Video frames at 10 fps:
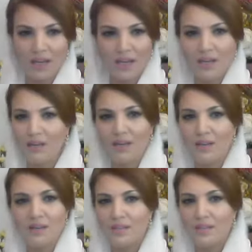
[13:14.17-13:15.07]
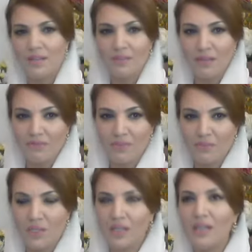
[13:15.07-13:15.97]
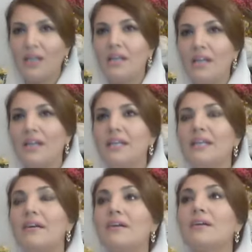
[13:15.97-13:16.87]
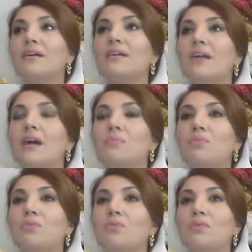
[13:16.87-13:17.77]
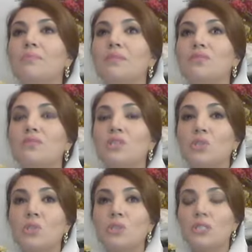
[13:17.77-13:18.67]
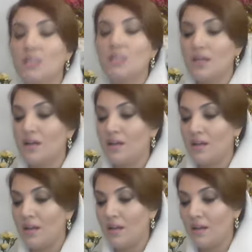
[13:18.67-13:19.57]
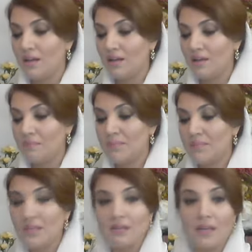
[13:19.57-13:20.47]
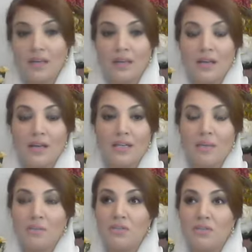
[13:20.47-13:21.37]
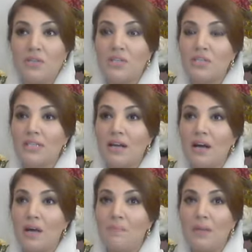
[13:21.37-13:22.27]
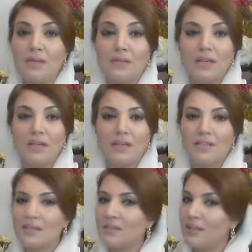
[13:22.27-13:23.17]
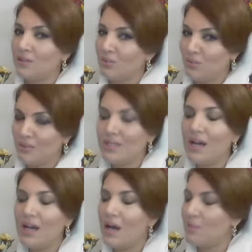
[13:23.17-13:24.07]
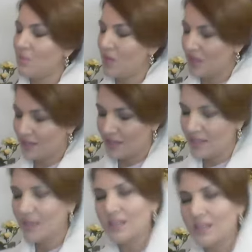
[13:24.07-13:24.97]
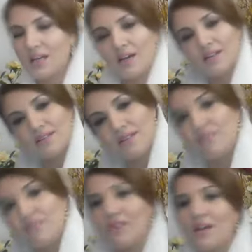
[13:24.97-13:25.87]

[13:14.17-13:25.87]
हैं ये ना समझें लेकिन अगर आपको अपनी ट्रेडिशंस Uh, पसंद हैं या अपनी ट्रेडिशंस का आप पालन करना चाहते हैं तो ये आपको हक नहीं है ये हक सिर्फ